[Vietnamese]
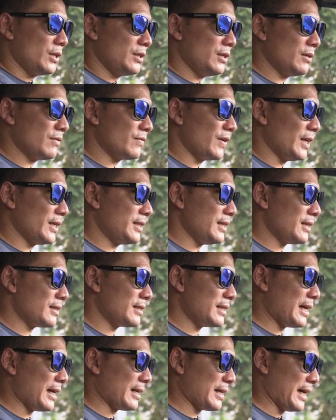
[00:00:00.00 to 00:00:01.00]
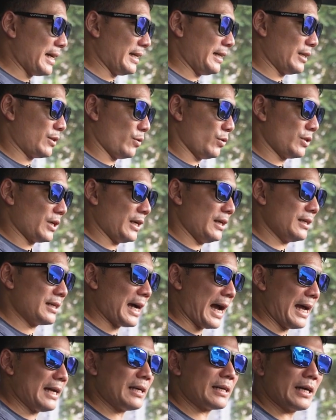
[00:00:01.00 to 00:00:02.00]
nhưng với chiếc xe này thì tôi thấy
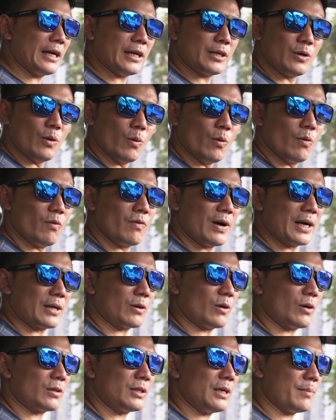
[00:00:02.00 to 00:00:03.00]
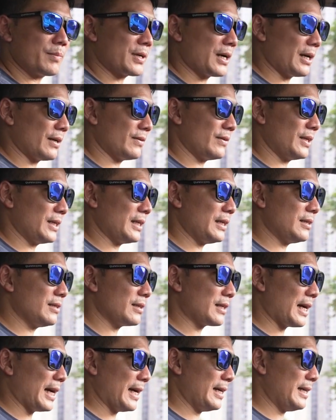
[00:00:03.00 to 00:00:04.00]
khá là đầy đủ và nó tiệm cận đến
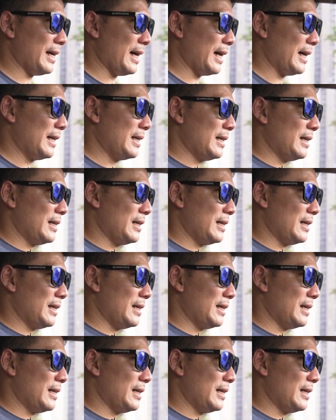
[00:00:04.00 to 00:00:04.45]
những cái là